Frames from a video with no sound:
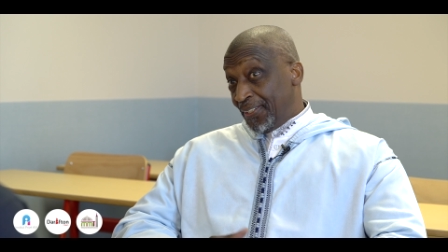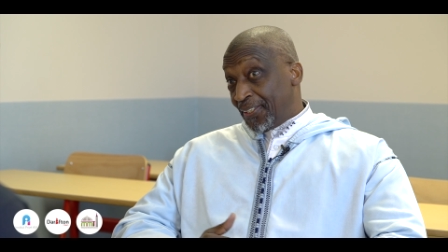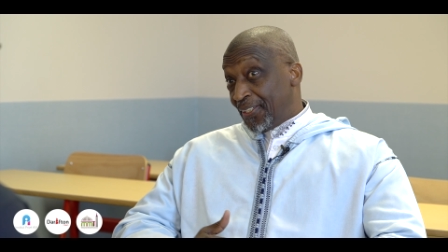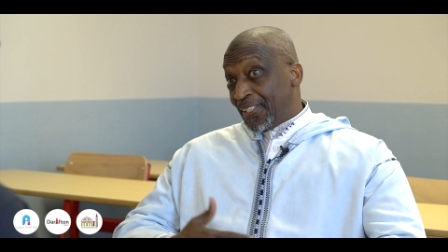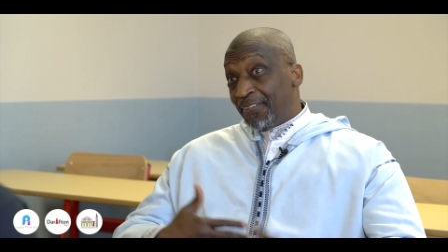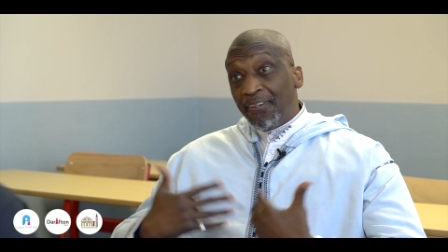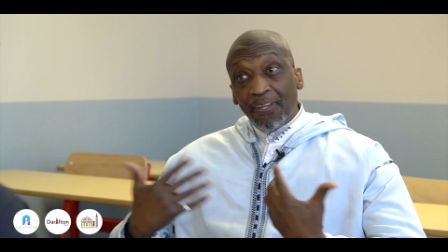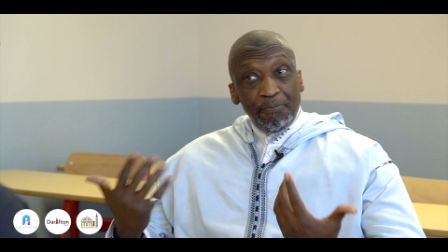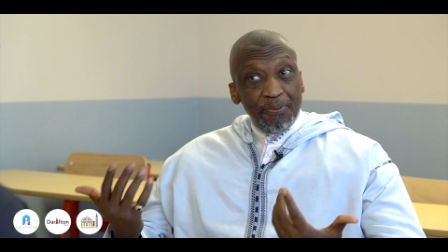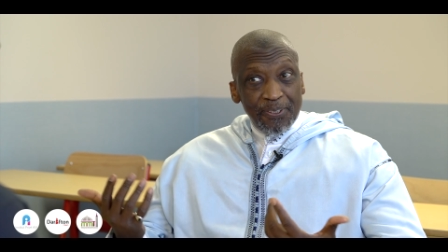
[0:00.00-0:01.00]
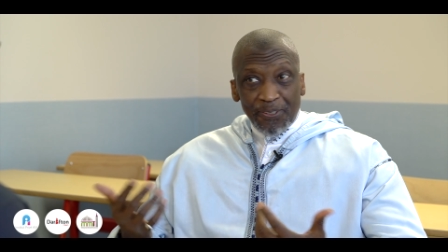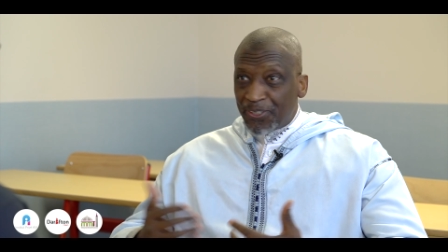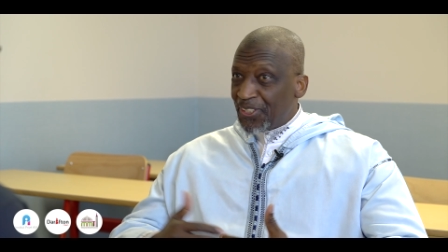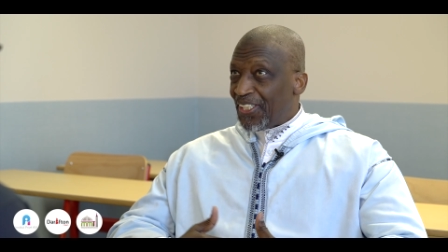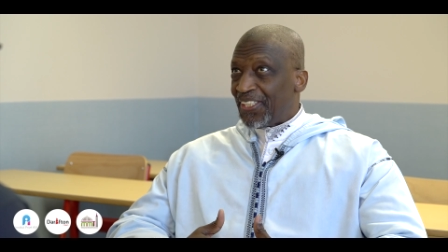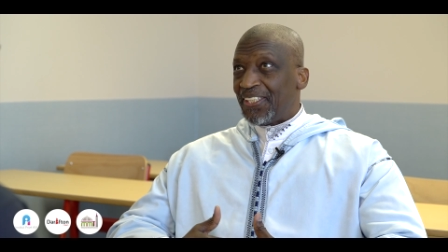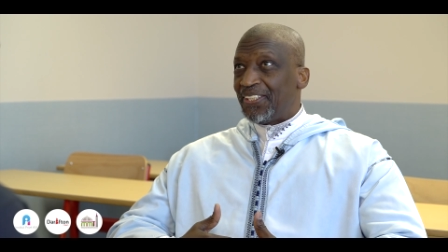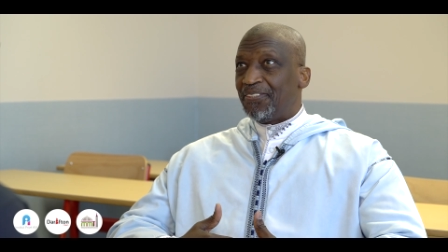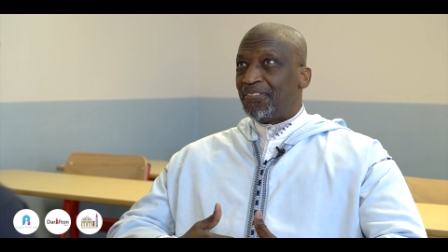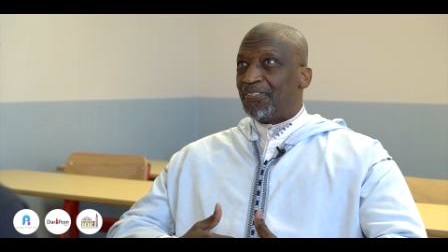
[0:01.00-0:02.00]
Donc, développe ton
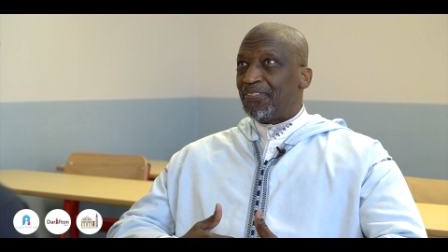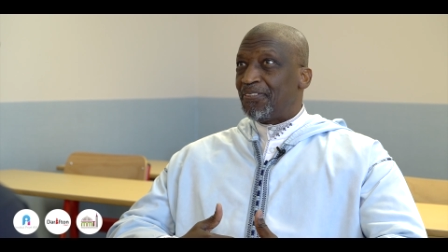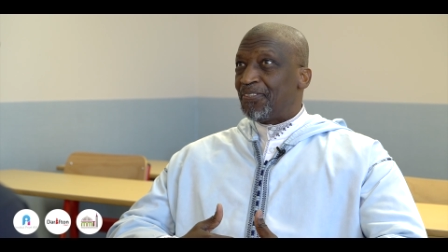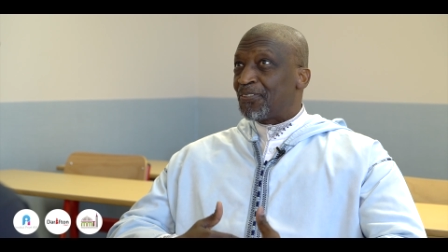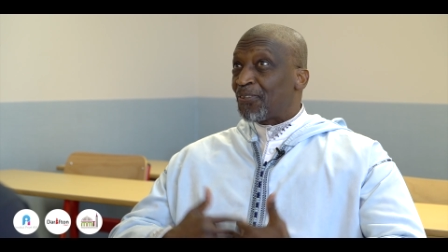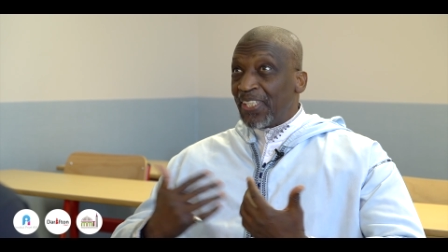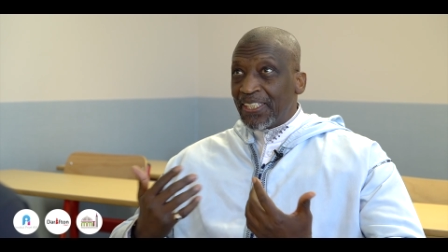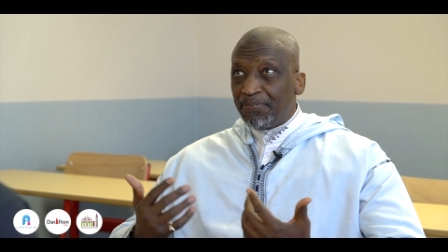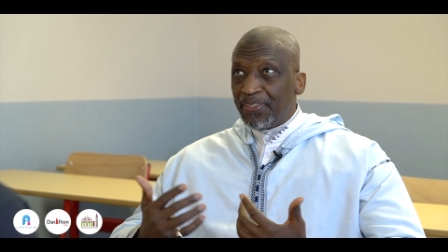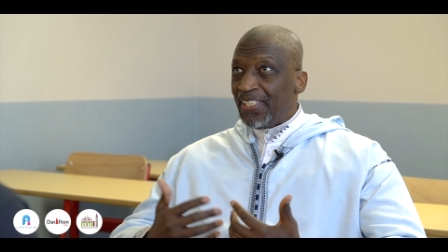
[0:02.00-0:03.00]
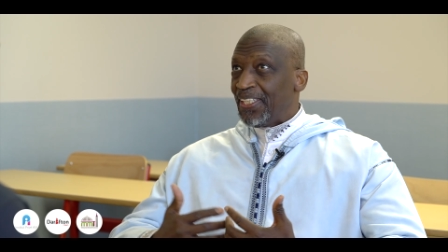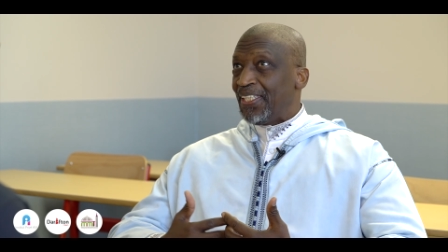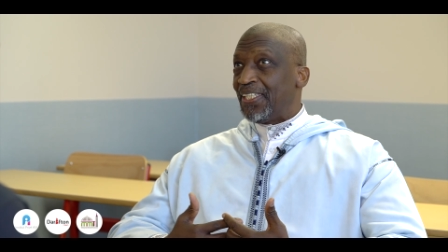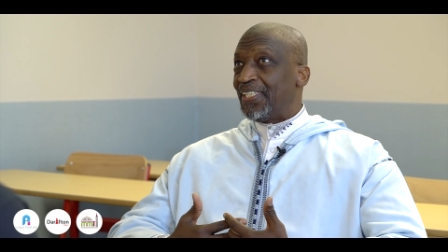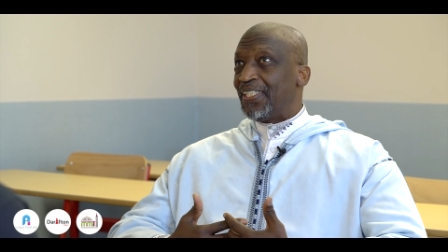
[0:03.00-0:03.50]
champ, de, ton esprit,